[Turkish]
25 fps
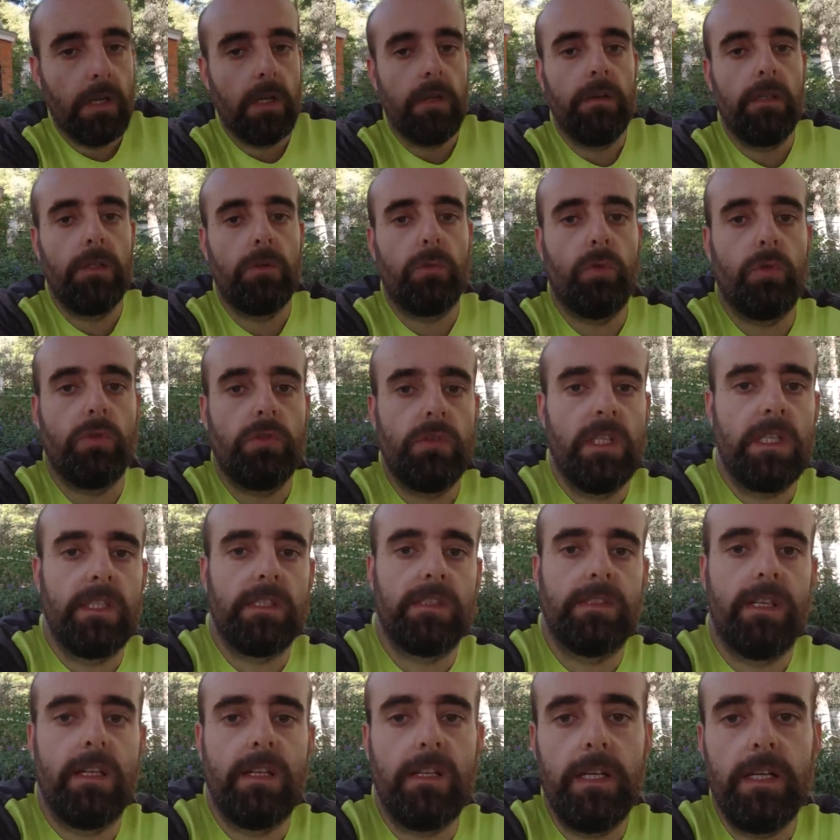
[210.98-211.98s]
Evet dostlar
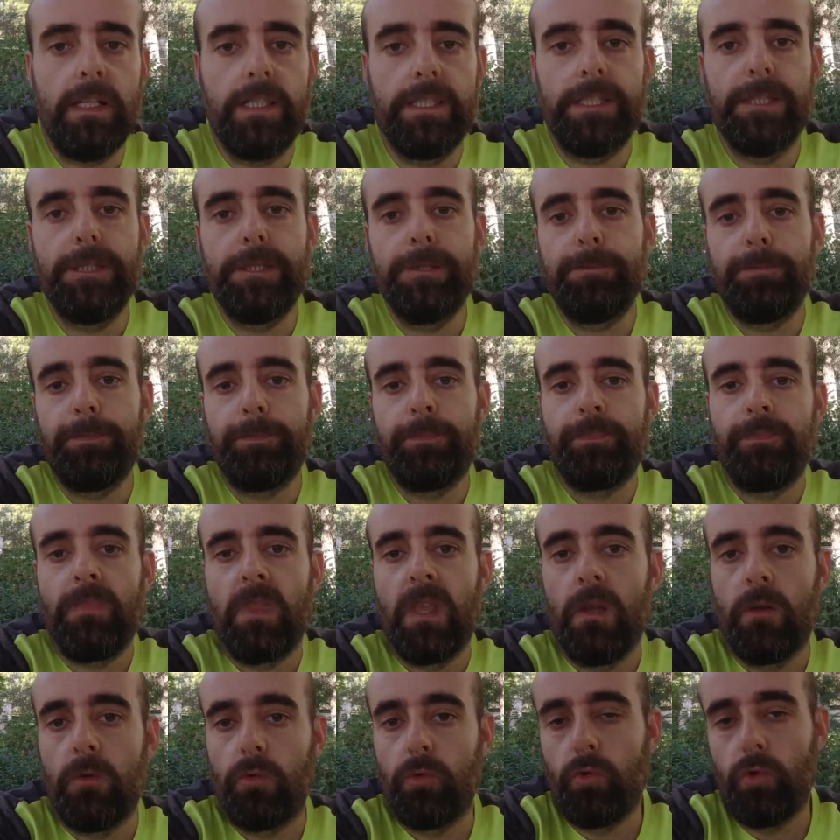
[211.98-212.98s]
Sarıana'nın
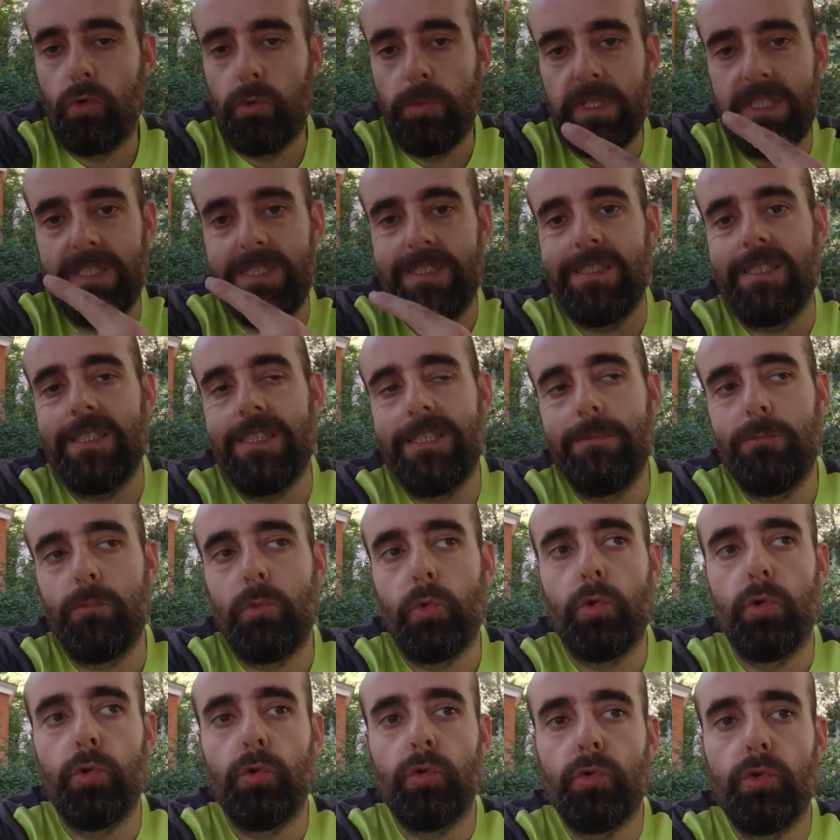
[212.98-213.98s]
türbesinin
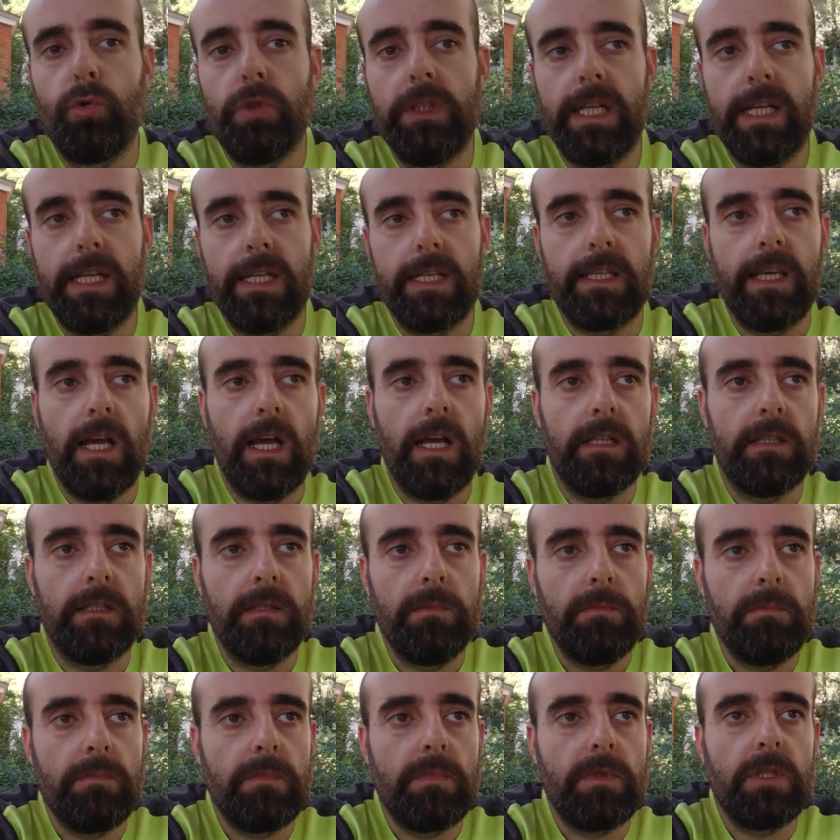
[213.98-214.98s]
bulunduğu yere
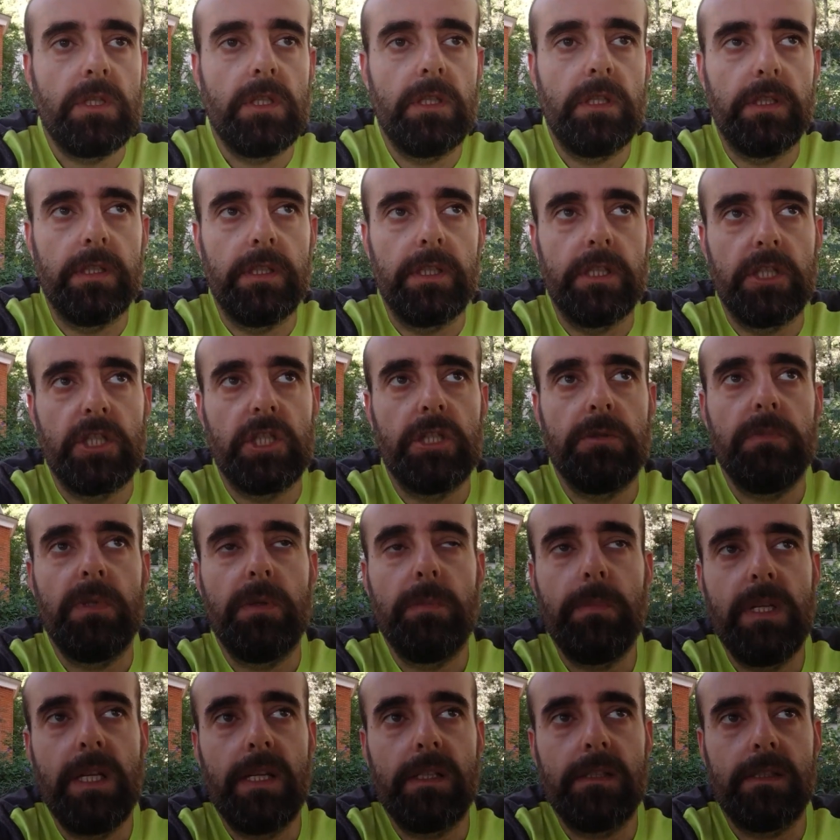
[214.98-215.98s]
geldim. Ee,
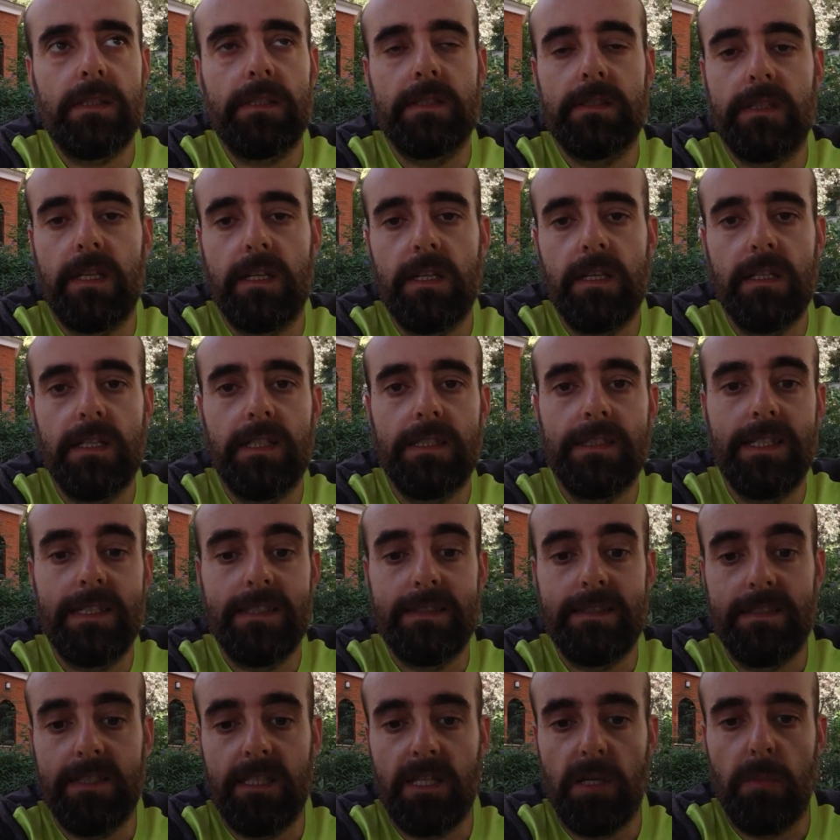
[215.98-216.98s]
şimdi biraz Sarıana'dan
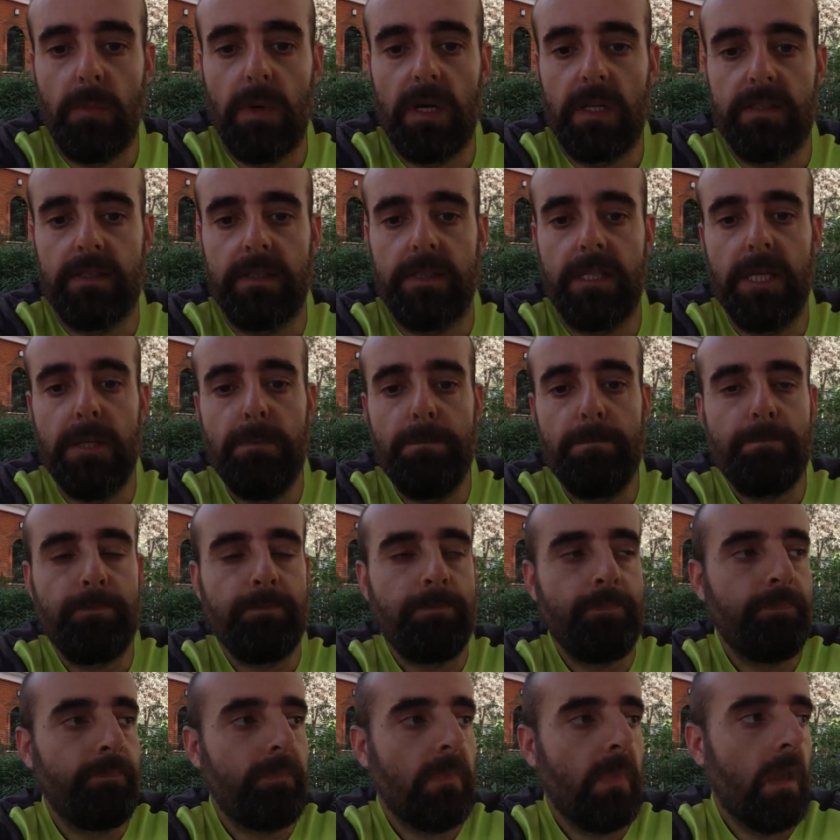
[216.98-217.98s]
size de bahsedeyim.
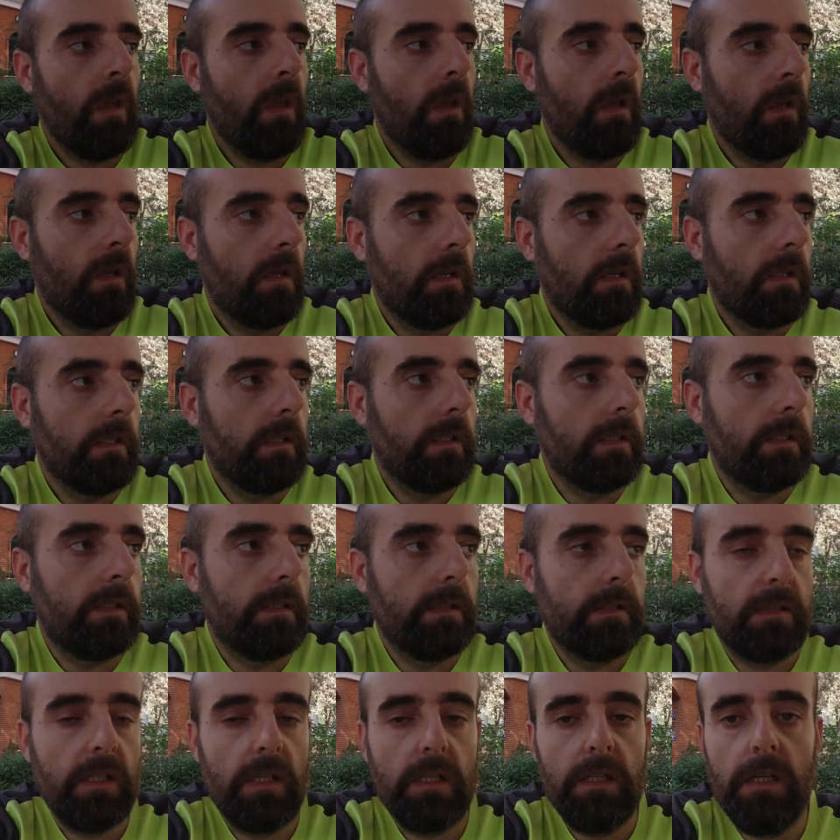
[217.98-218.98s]

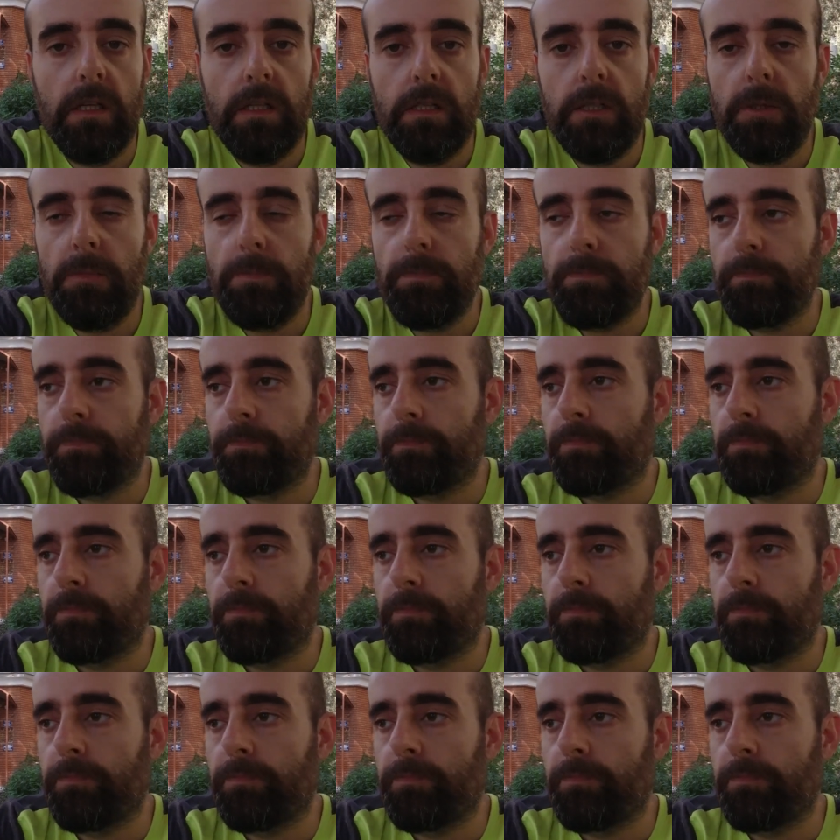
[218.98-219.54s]
Ee, Sarıana